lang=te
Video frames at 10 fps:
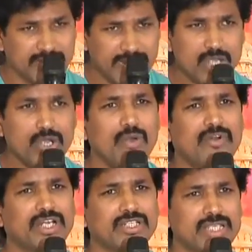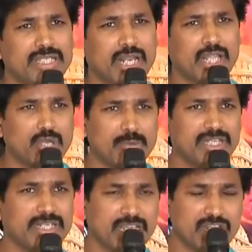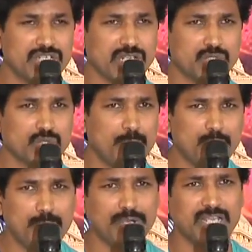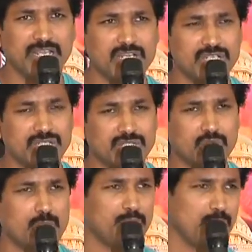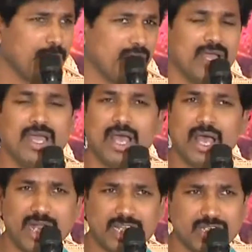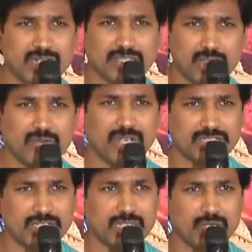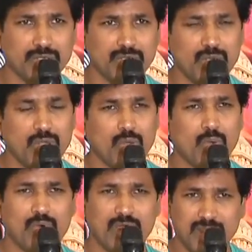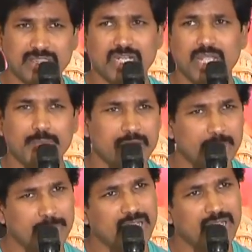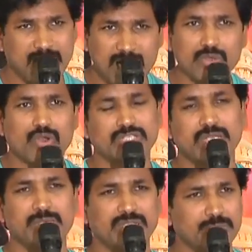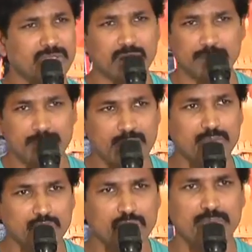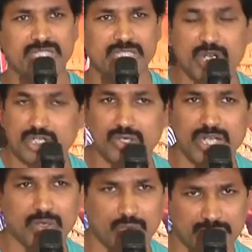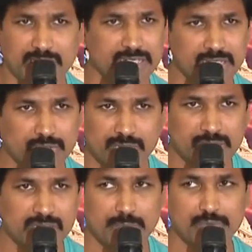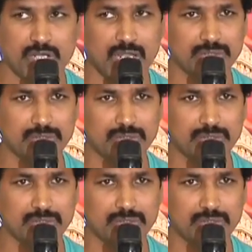దీనిలో వర్క్ చేశారు ఎంతోమంది టెక్నీషియన్స్ గొప్ప గొప్ప టెక్నీషియన్స్ గొప్ప గొప్ప ఆర్టిస్టులు అందరూ వర్క్ చేశారు వాళ్ళందరికీ పేరు పేరున మళ్ళీ ఇంకొకసారి మీ మీ మీ ముందు మీ సమక్షంలో నేను కృతజ్ఞ కృతజ్ఞతలు చెప్తున్నాను